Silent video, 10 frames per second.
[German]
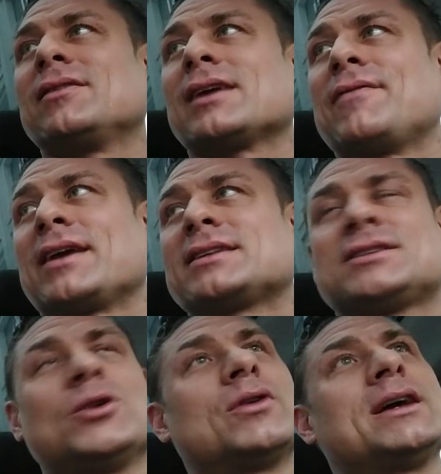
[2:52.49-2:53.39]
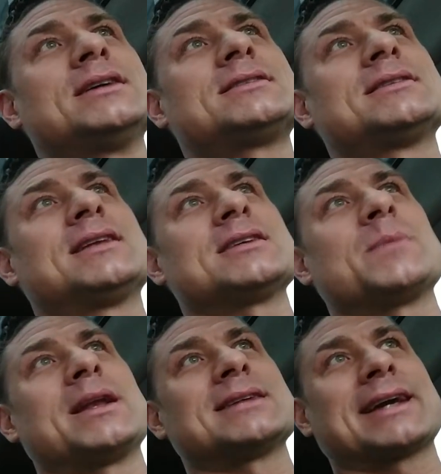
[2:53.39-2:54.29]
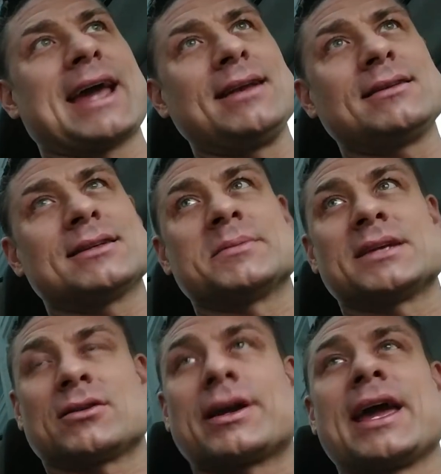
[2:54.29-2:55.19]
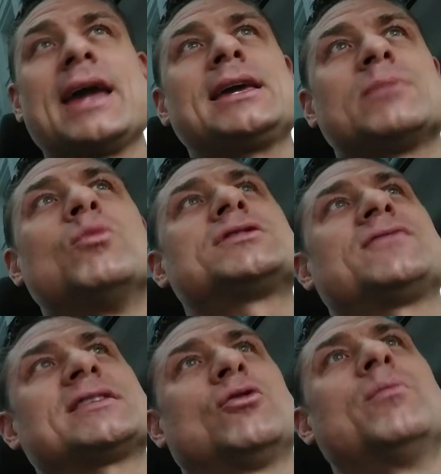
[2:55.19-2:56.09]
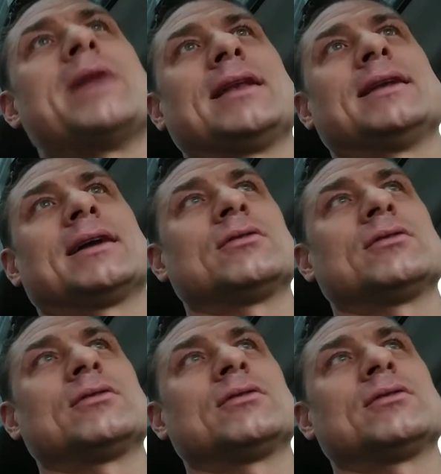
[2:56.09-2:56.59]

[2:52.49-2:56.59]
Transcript: Reflexion ist, dass man das erkennt, dass man sagt, okay, ich muss was umändern.